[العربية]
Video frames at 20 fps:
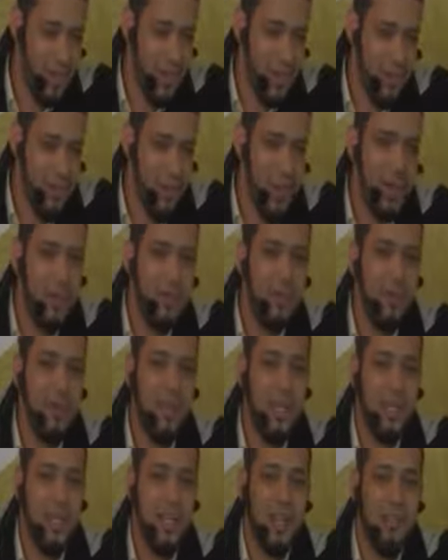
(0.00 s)
وأن
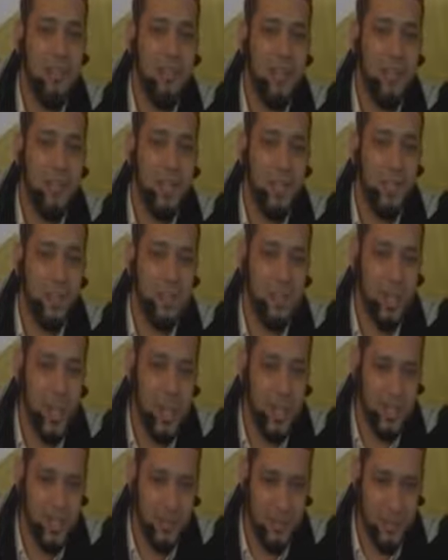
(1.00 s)
يبارك في
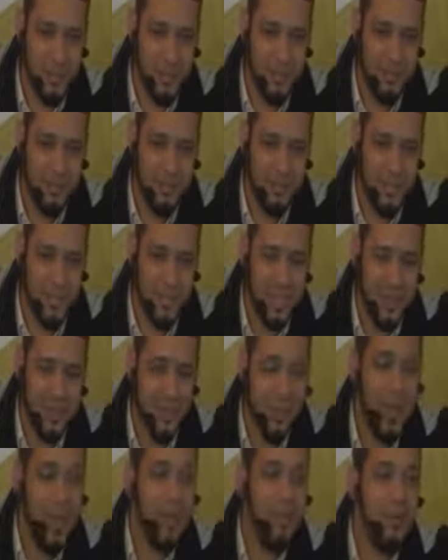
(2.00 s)
مجهوداتكم
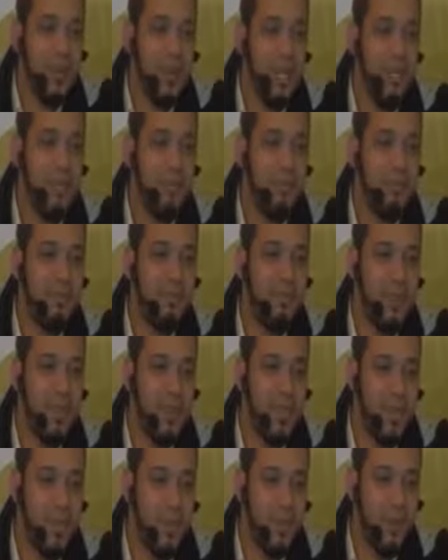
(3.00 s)
وأن يؤلف
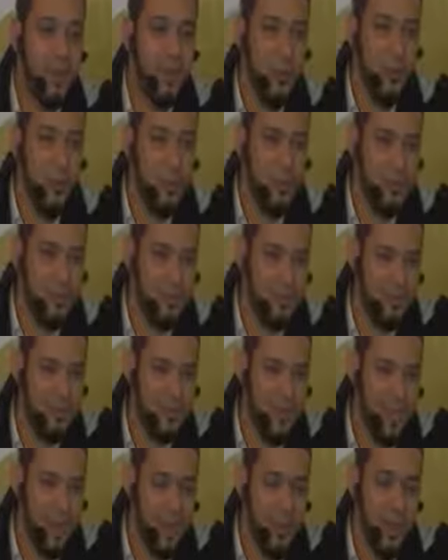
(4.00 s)
بين القلوب
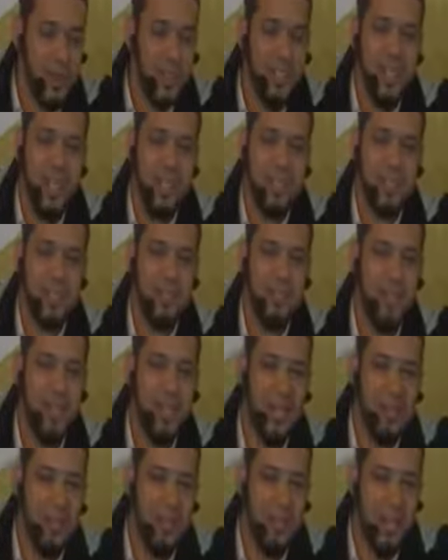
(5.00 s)
وأن
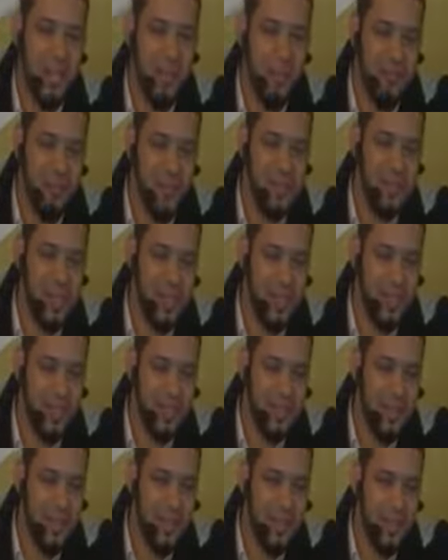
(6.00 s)
يعصمنا من الفتن
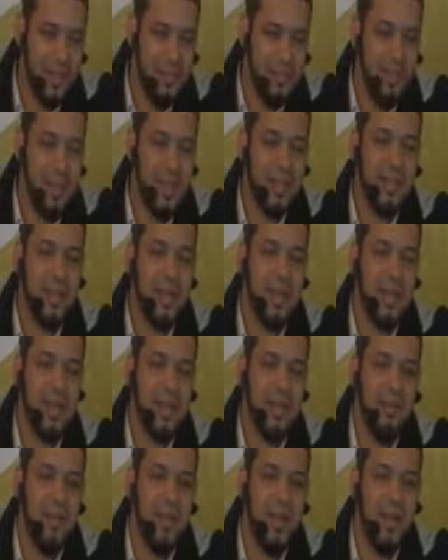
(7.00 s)
ما
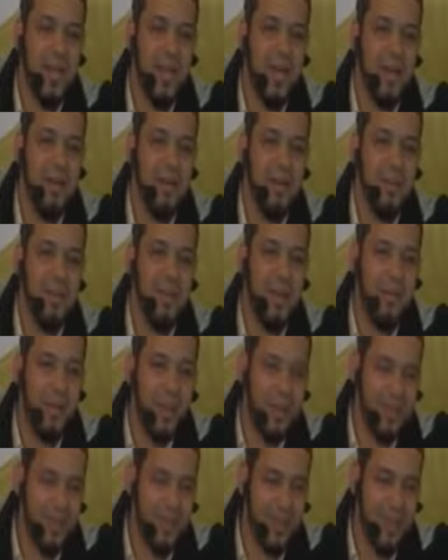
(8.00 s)
ظهر منها وما
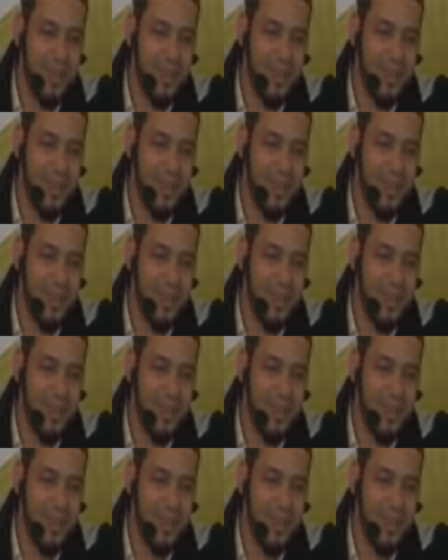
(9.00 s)
بطن